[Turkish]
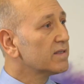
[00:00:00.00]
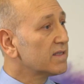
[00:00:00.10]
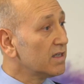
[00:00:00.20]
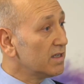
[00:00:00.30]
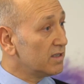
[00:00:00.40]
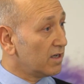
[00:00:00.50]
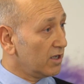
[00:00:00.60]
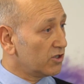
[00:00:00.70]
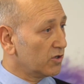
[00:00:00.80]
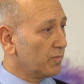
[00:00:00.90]
Sık
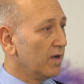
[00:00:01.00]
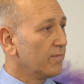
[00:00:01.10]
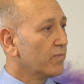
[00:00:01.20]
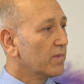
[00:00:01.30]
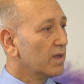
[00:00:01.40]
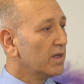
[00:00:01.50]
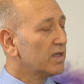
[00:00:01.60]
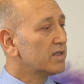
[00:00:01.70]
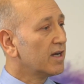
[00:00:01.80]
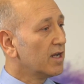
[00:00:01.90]
idrara çıkma,
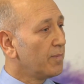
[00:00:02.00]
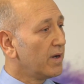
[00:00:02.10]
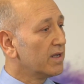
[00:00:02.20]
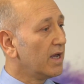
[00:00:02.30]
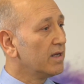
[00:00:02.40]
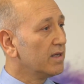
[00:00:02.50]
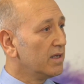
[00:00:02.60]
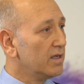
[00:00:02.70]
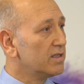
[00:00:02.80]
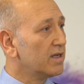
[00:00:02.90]
idrar yaparken
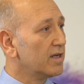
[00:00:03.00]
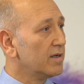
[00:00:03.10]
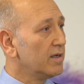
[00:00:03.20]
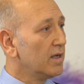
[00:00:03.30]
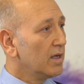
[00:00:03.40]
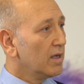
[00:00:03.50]
idrara